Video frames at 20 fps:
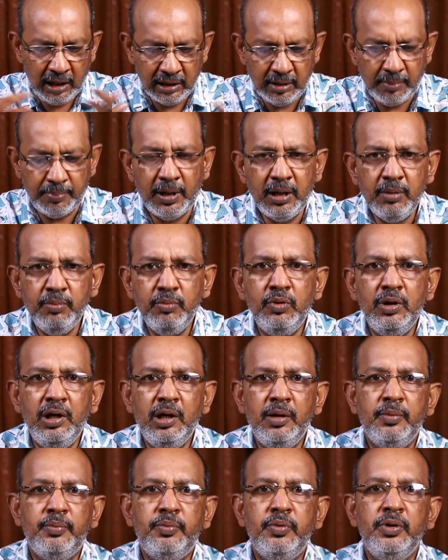அந்த படம்
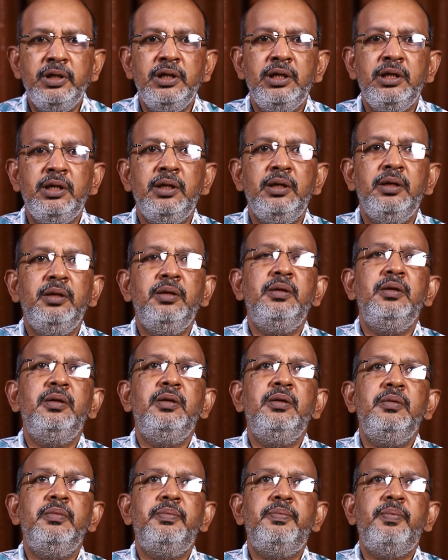உள்ளே போய்
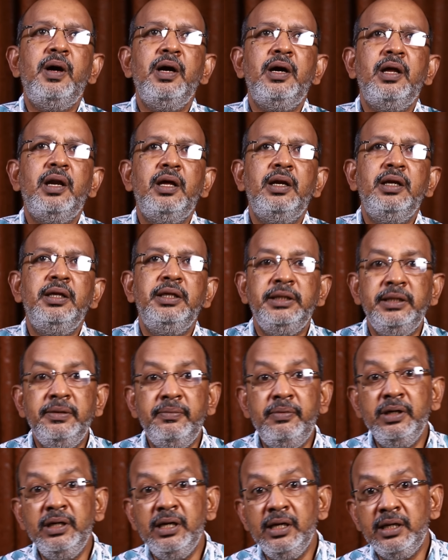பார்க்குறாரு
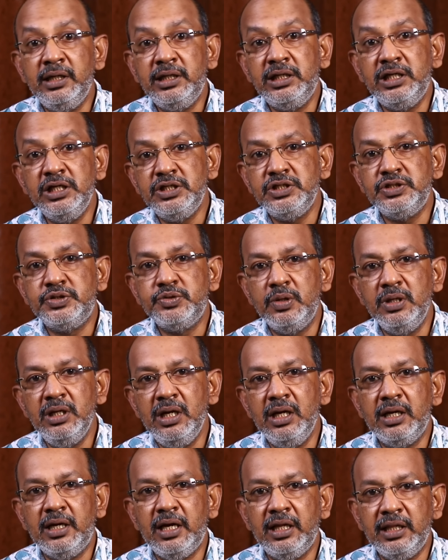இவங்க கிட்ட
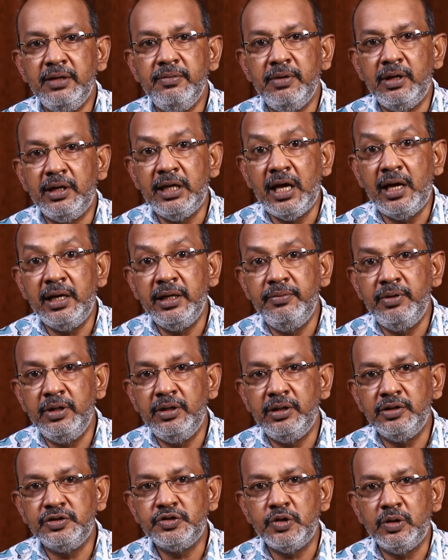சொன்ன கதை வேறு யார்
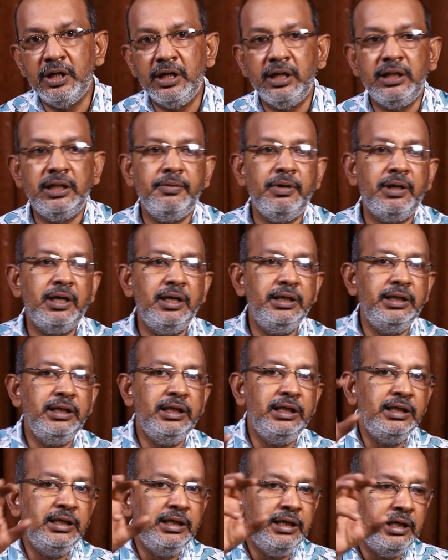இவர்கிட்ட சொன்ன கதை வேறு
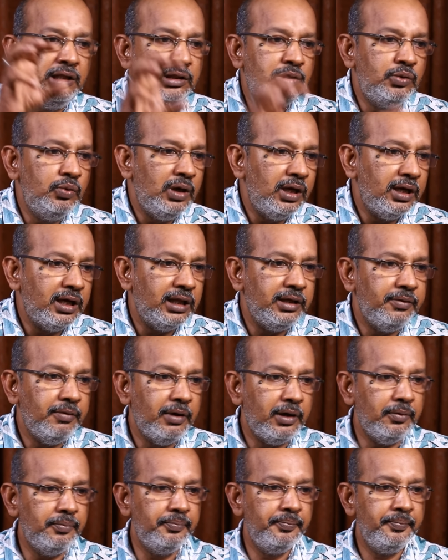இங்கு உள்ள கதை
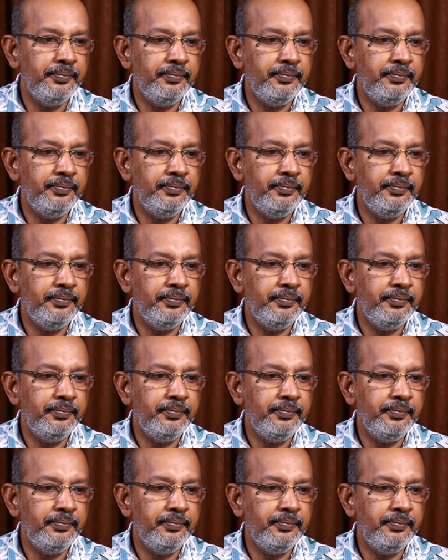வேறு